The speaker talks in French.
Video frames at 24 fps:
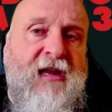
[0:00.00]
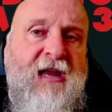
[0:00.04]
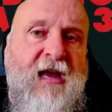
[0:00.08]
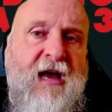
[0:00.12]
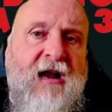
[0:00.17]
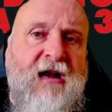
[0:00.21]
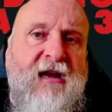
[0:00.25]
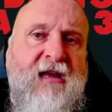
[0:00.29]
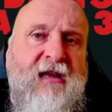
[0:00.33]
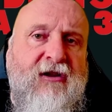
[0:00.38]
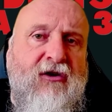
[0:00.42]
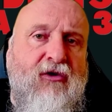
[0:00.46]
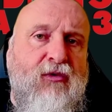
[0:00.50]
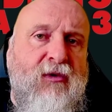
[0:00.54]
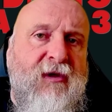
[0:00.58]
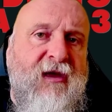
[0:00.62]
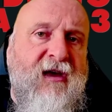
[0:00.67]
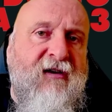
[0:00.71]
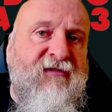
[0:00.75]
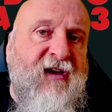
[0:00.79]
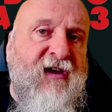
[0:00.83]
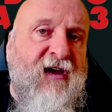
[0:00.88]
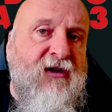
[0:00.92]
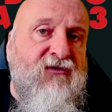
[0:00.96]
Harlin lui
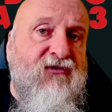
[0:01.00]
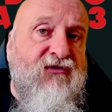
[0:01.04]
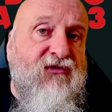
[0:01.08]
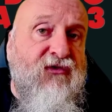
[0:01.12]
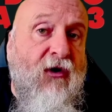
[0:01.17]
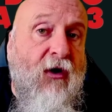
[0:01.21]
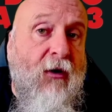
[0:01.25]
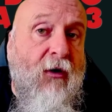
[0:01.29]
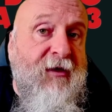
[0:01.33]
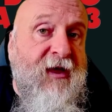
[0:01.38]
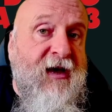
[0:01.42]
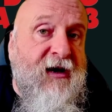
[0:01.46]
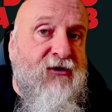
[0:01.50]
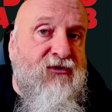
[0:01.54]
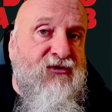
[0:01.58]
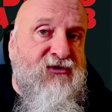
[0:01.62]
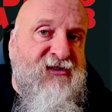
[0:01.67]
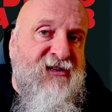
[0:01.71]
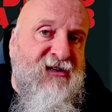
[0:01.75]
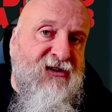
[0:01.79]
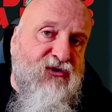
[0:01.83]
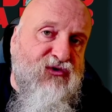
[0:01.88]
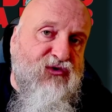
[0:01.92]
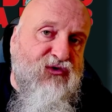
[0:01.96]
avait fort bien
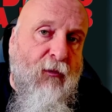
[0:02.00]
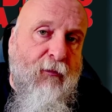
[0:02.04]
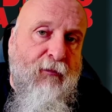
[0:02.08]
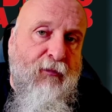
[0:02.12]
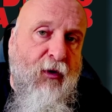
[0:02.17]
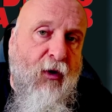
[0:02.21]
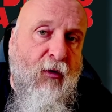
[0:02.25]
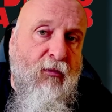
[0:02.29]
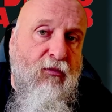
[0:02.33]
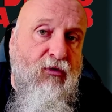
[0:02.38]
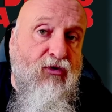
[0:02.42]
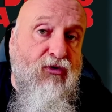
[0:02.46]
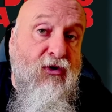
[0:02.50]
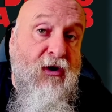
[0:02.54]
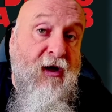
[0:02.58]
réussi dans son peur bleu.